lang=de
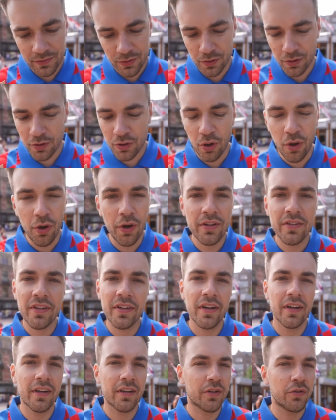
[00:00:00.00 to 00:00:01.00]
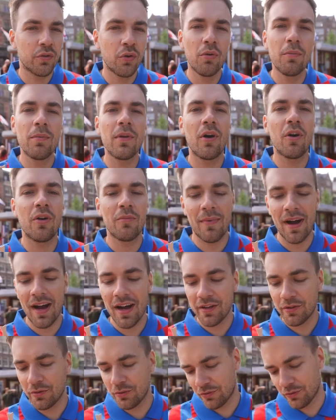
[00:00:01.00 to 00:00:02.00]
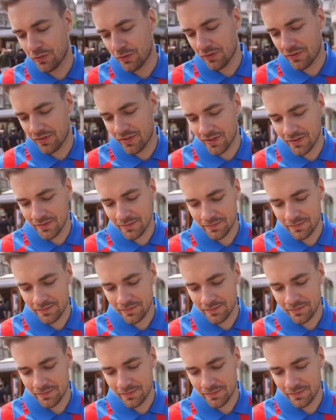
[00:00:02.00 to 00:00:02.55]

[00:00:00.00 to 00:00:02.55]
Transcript: so eine Kräuter-, Knoblauch-, Mayo-Soße.